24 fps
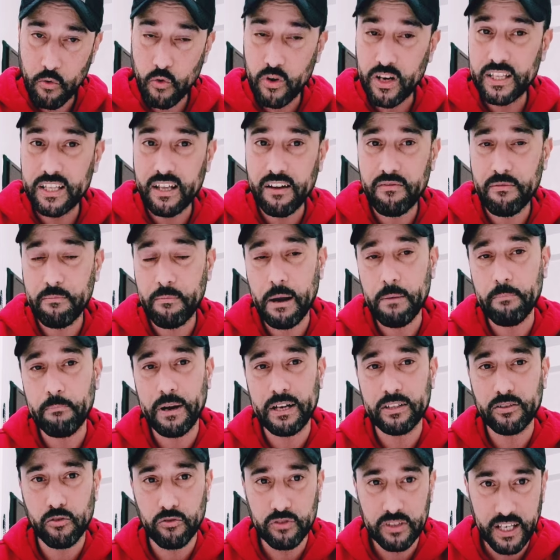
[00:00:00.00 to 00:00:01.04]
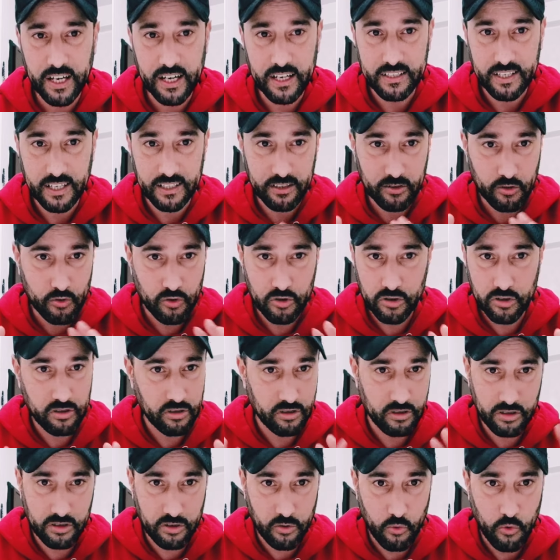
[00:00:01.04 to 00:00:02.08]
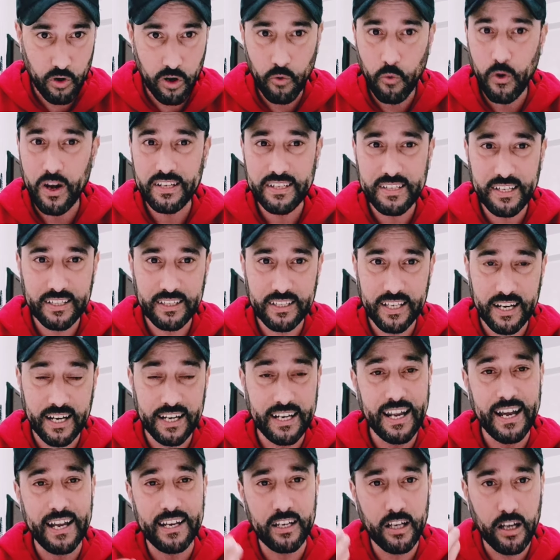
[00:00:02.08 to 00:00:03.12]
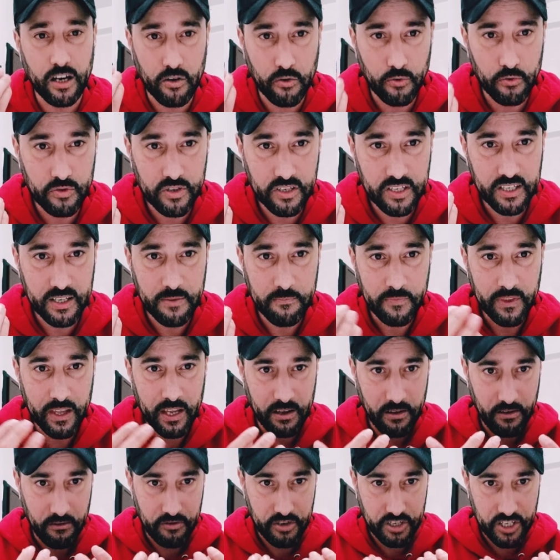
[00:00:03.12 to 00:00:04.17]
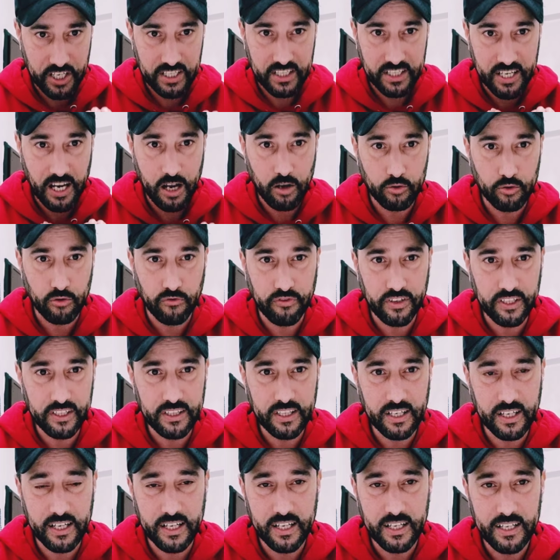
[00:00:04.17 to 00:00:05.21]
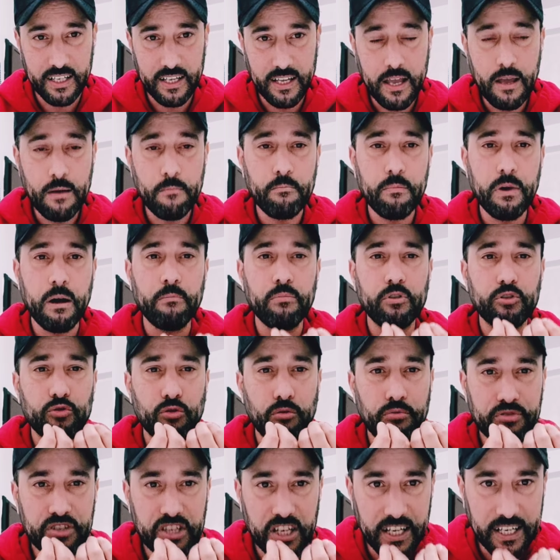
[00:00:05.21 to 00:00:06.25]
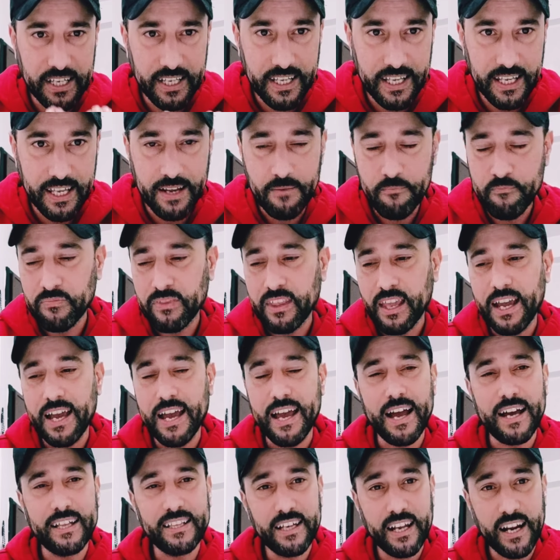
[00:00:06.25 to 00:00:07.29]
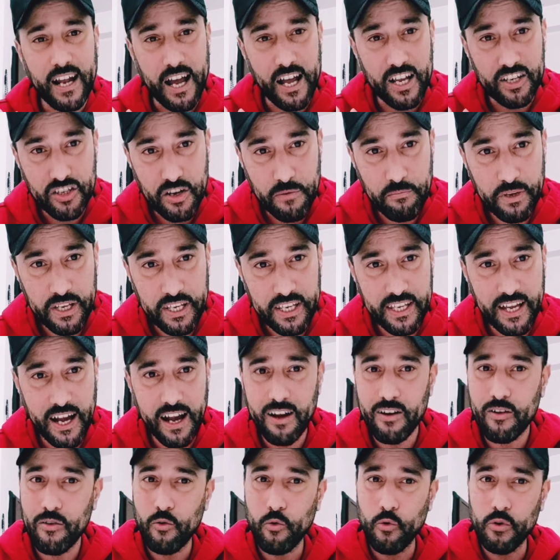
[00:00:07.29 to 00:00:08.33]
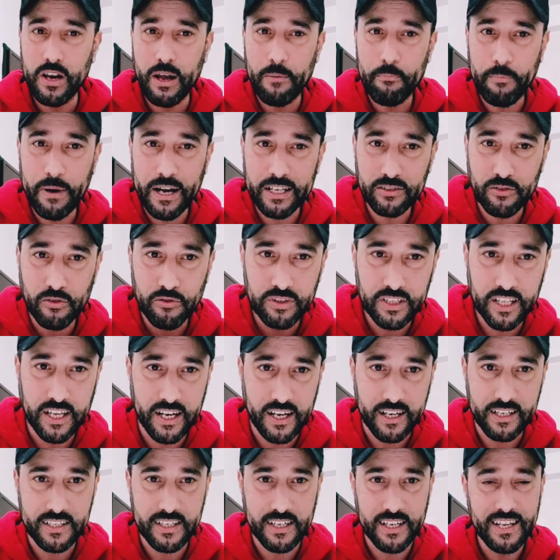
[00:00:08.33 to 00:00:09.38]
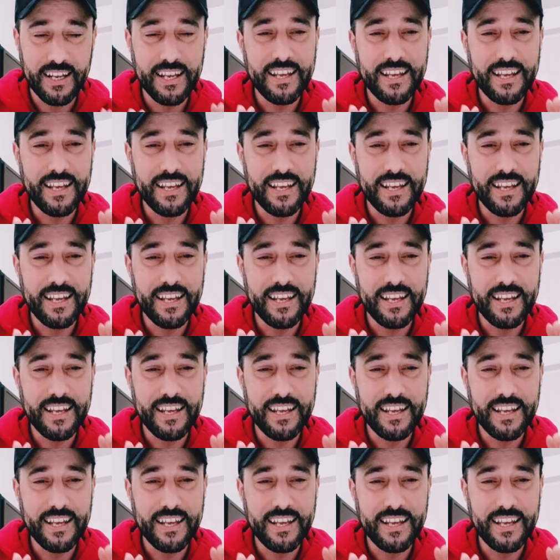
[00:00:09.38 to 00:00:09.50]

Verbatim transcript: ولا دافع مع الباترون ديريكت غادي تسول الوسيط ديالك لان الروسي فاش كتاخذو في يدك ما مكتوبش عليه هذه راها جمعيه ولا باترون ديريكت